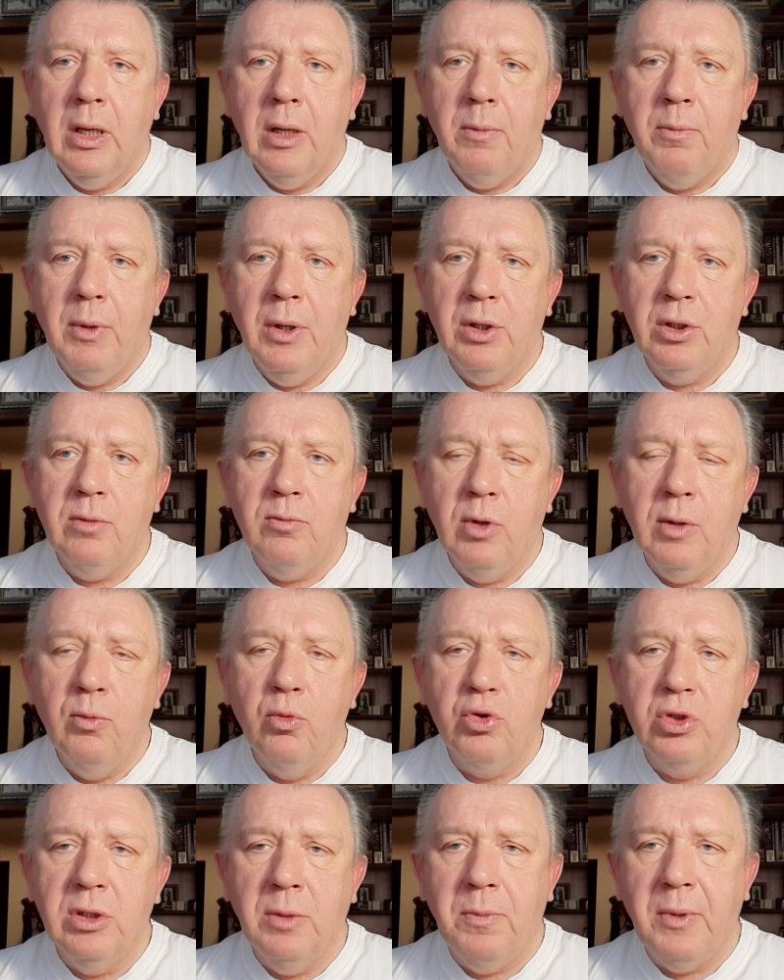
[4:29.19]
Поэтому им
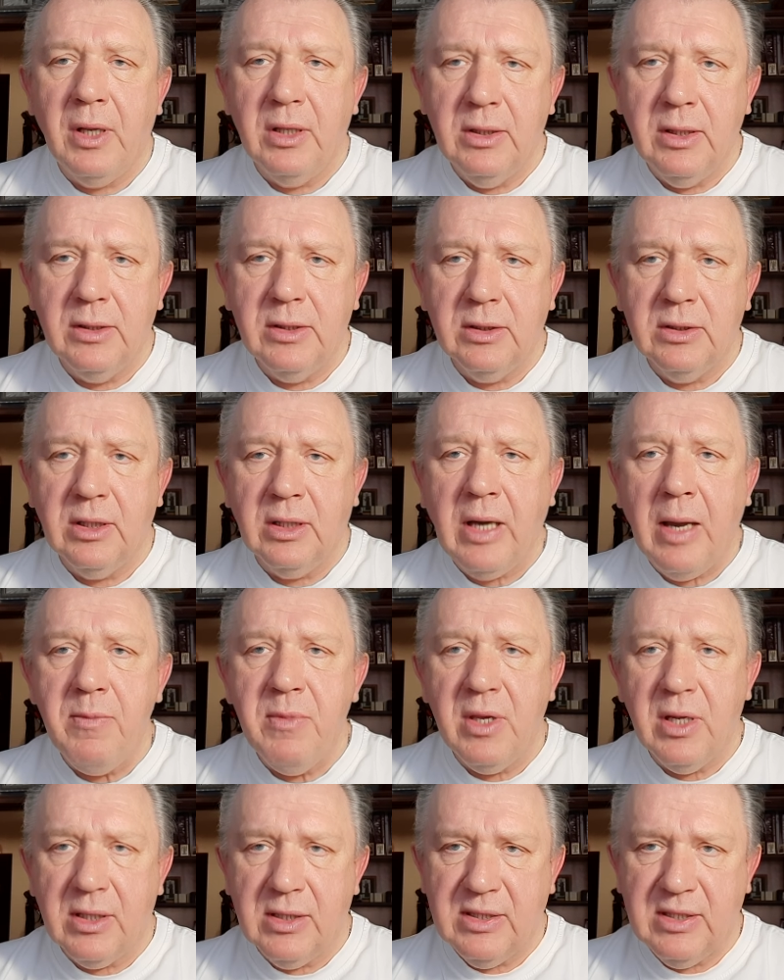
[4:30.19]
нужно продать, это
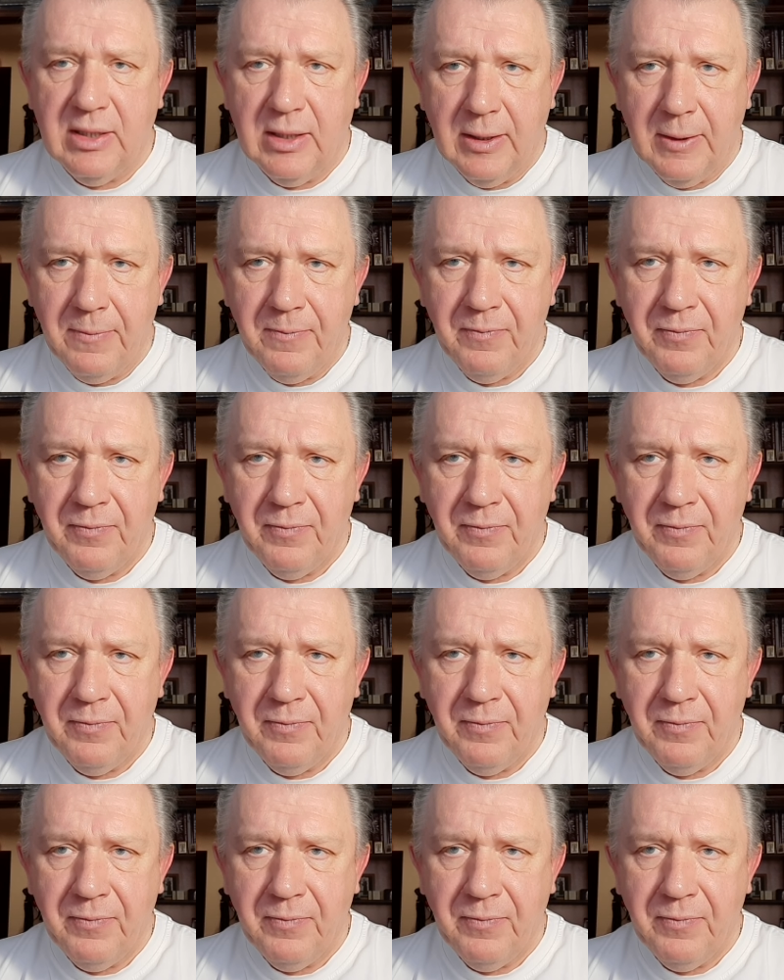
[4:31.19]
коммерция.